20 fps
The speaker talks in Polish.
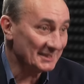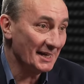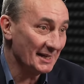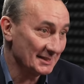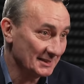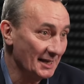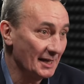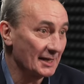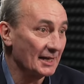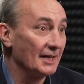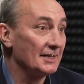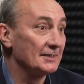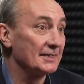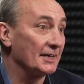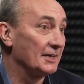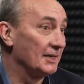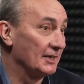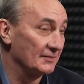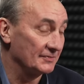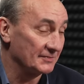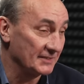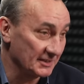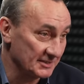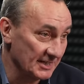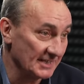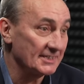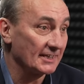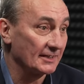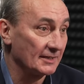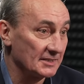tak, tak, ale takich w tych
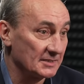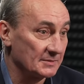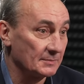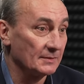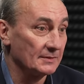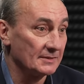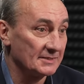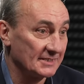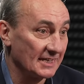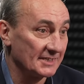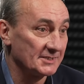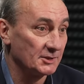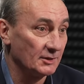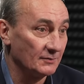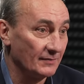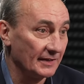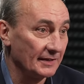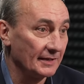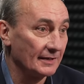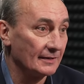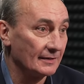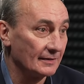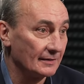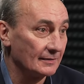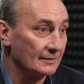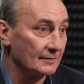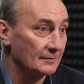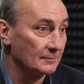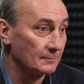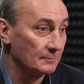czasach jest zdecydowanie
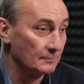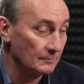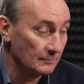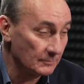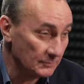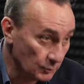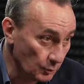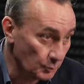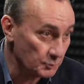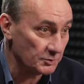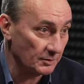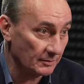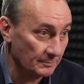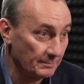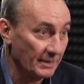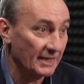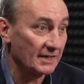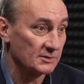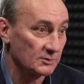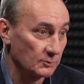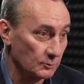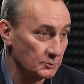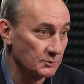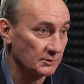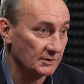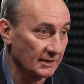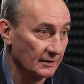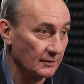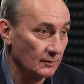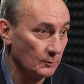y, dużo, bardzo dużo
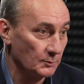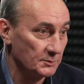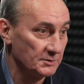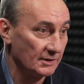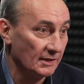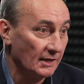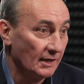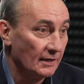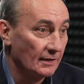takich ludzi.